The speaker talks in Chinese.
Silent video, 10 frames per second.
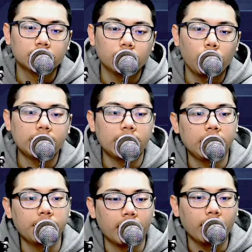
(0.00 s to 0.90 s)
未接
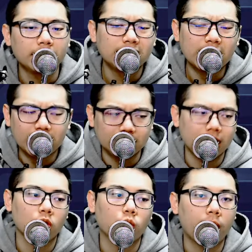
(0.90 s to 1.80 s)
第一吧。各位，这是在天
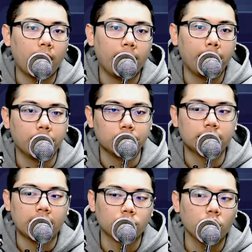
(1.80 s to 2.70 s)
上的股票吗？不
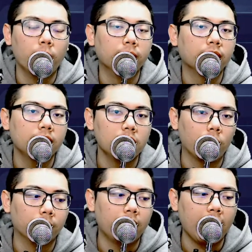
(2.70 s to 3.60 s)
是啊。所以我们的个
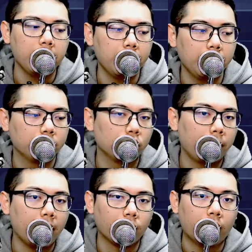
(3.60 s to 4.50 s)
我们的 A P P 不就
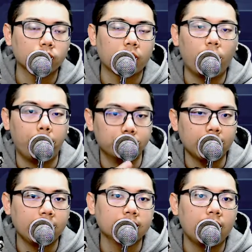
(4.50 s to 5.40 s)
帮你快速掌握，不
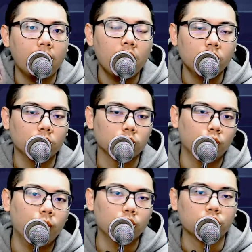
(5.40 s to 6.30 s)
在天上又
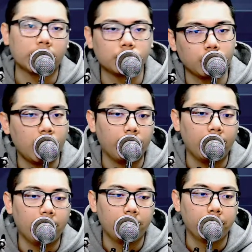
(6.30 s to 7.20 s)
突破转强讯号
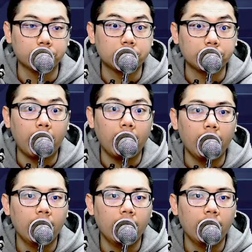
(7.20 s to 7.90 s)
吗？不是吗？